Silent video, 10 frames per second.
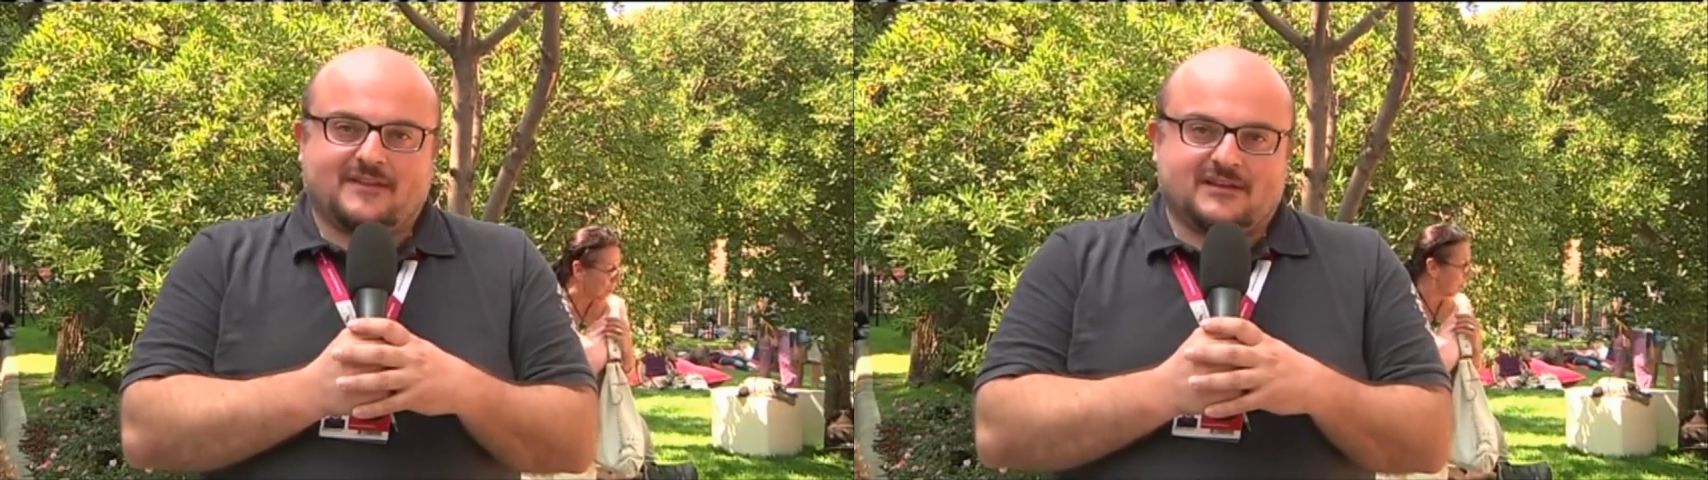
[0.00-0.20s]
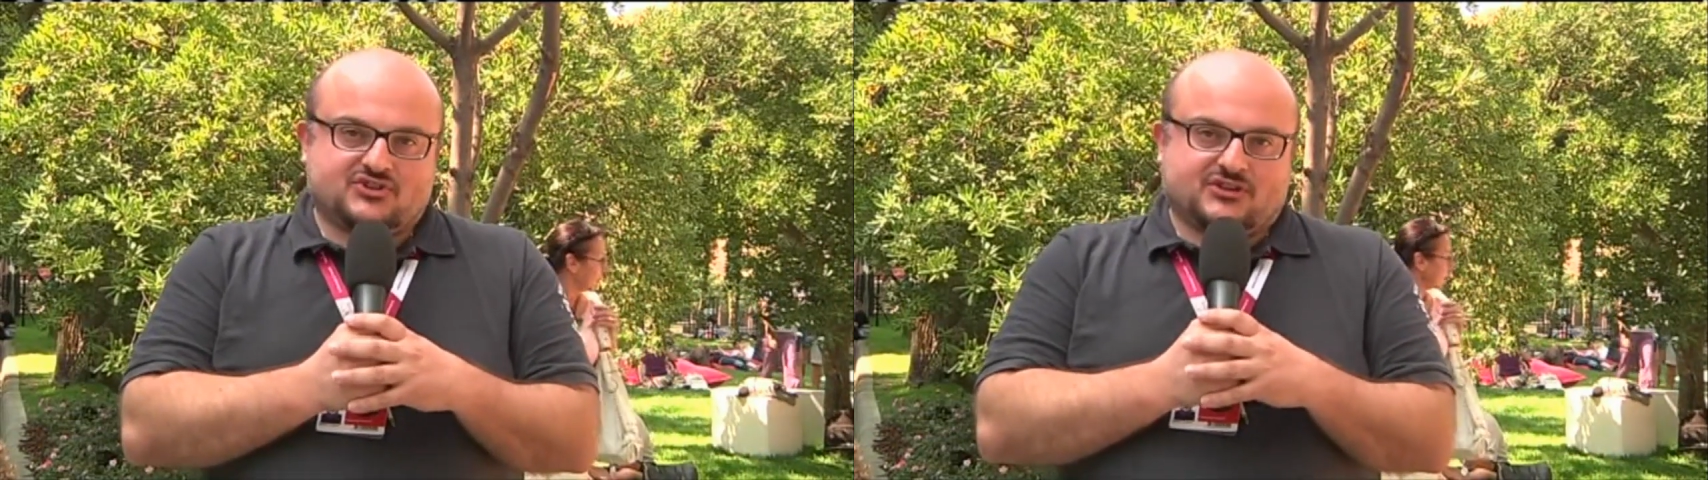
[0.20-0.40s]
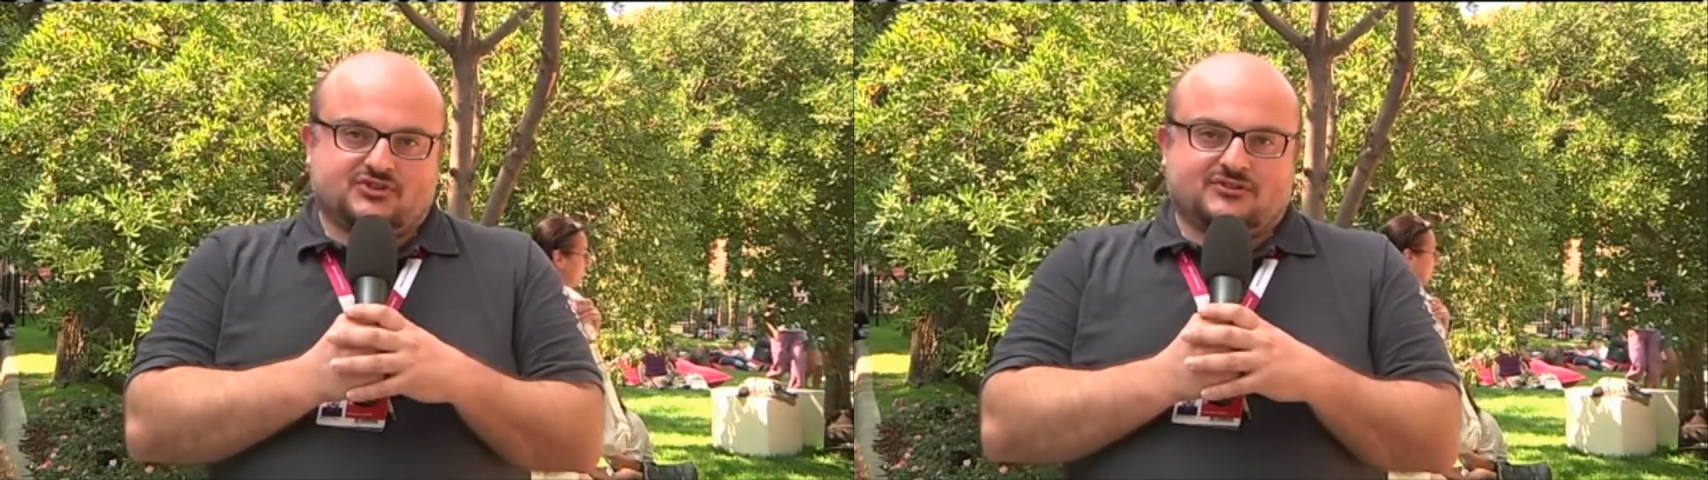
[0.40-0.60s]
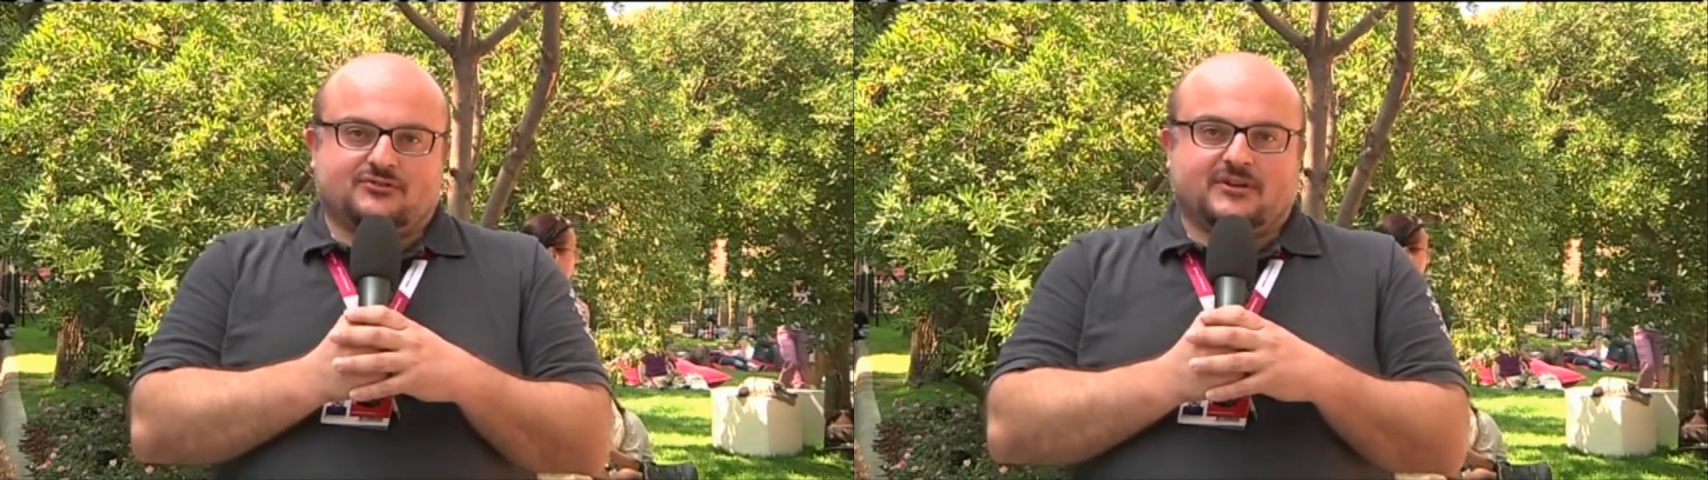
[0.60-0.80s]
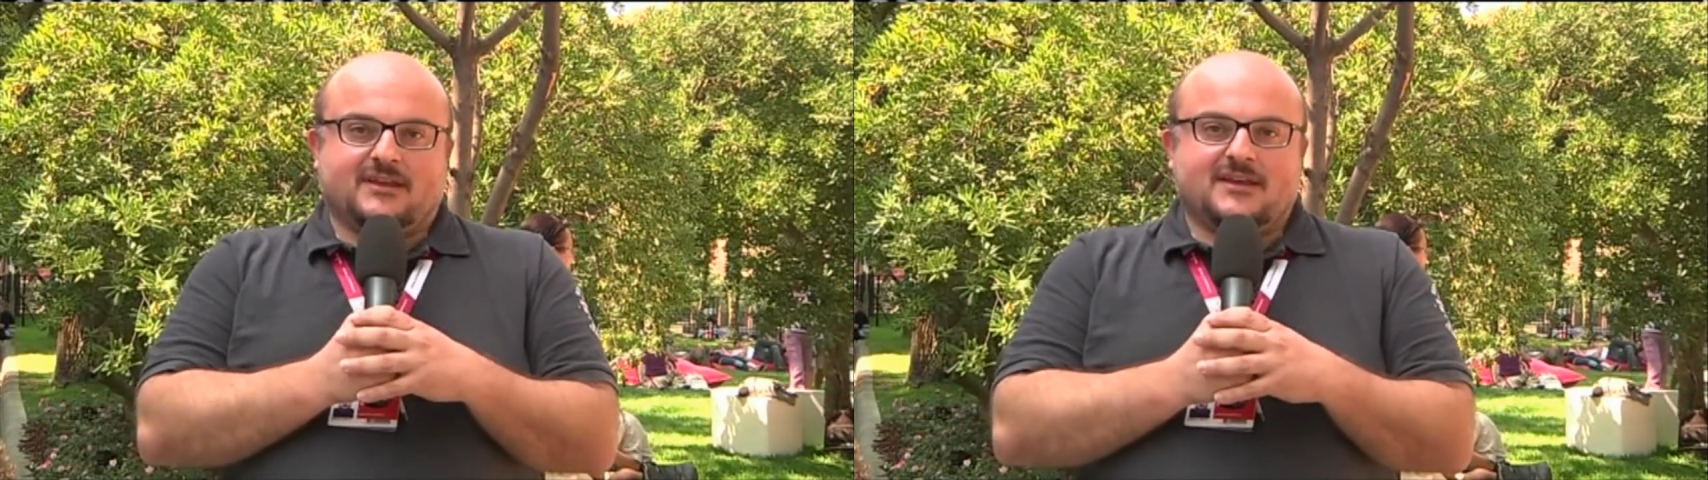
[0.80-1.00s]
e degli
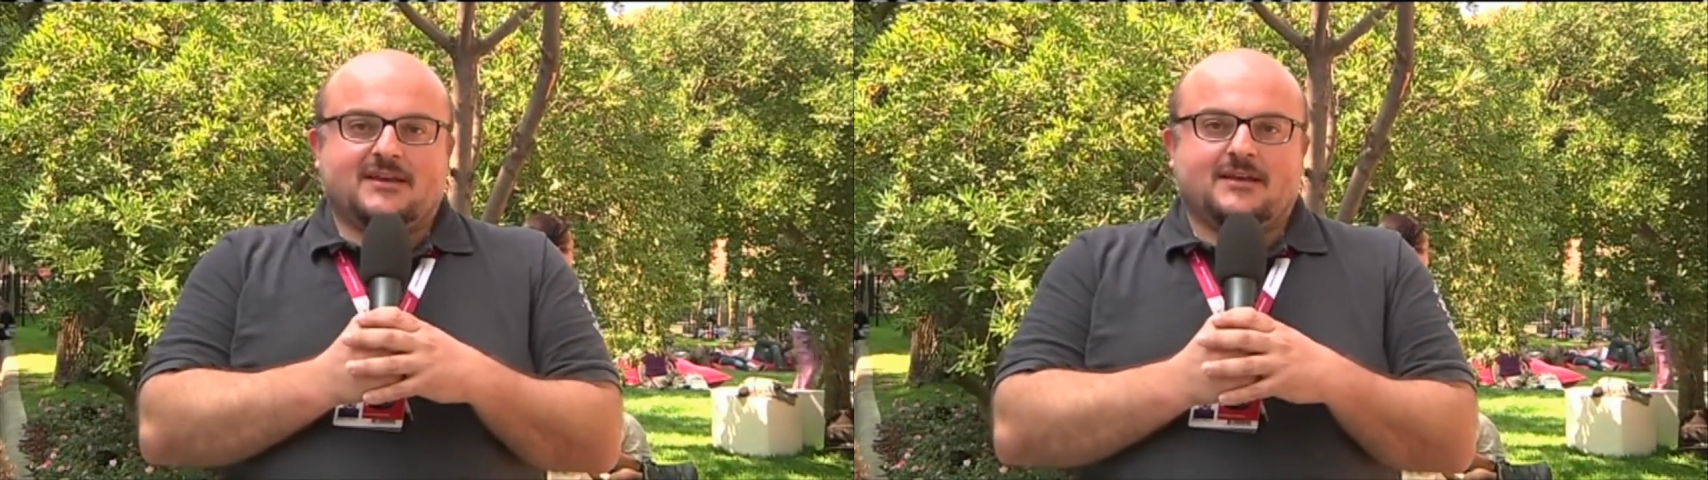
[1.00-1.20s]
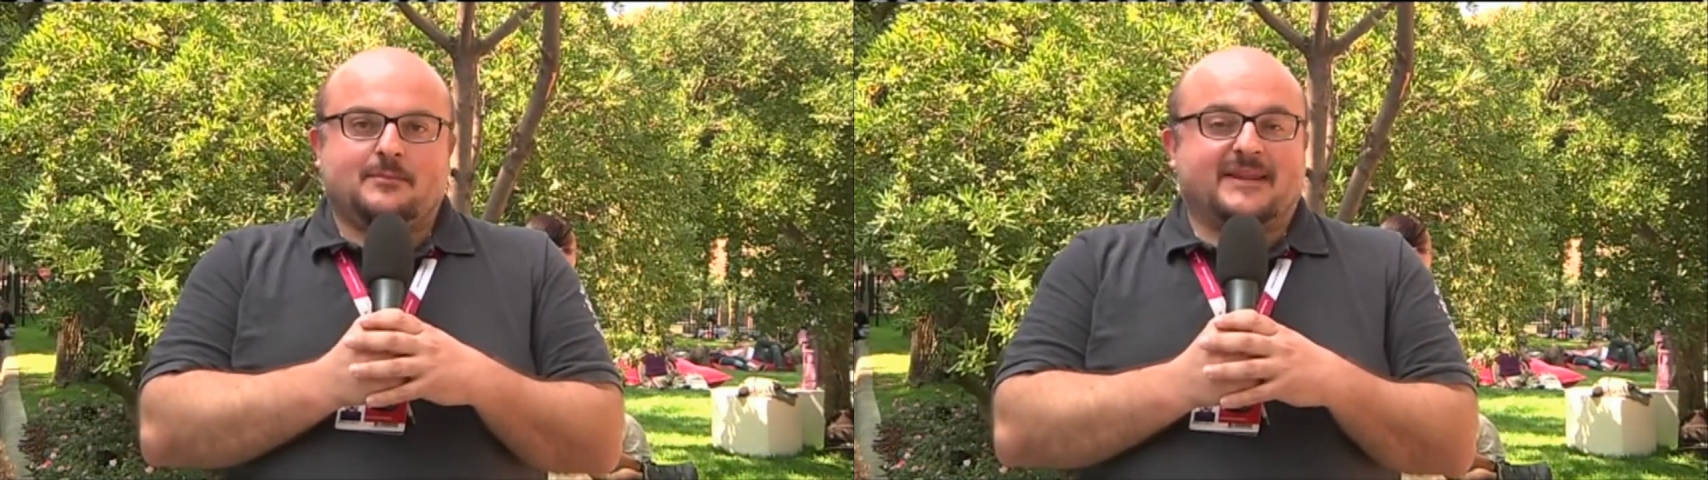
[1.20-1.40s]
sceneggiatori eh,